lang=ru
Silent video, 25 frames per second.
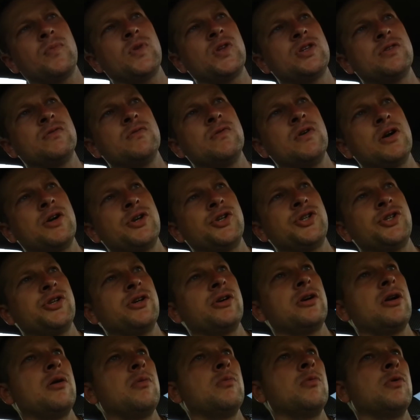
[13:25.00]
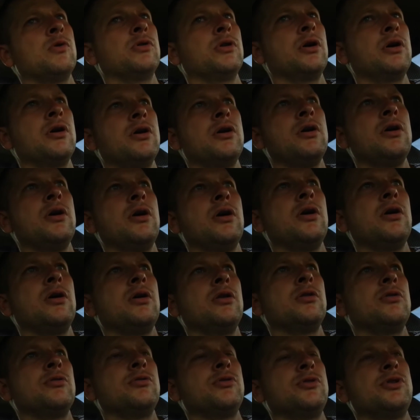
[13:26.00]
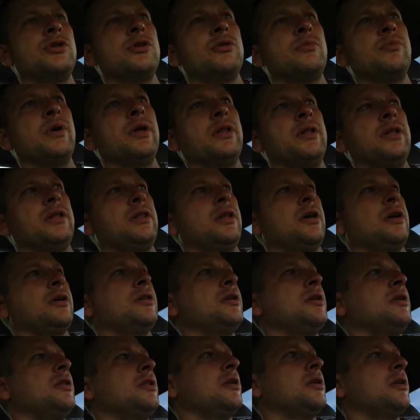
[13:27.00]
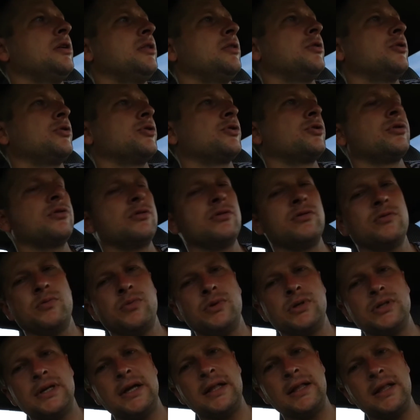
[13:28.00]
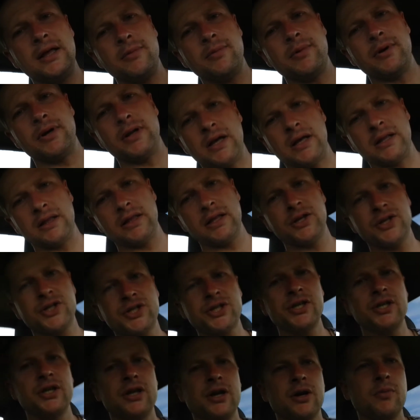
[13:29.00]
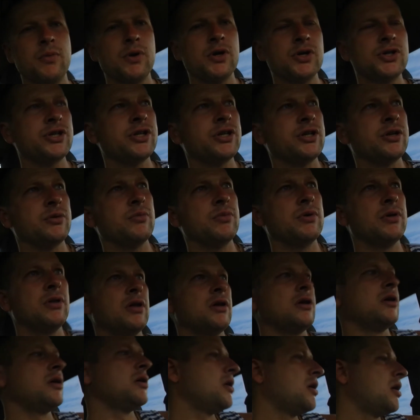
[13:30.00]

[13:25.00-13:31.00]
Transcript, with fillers: сварочных работах. То есть ребята так делали, то что ну, безалаберное отношение к машине было.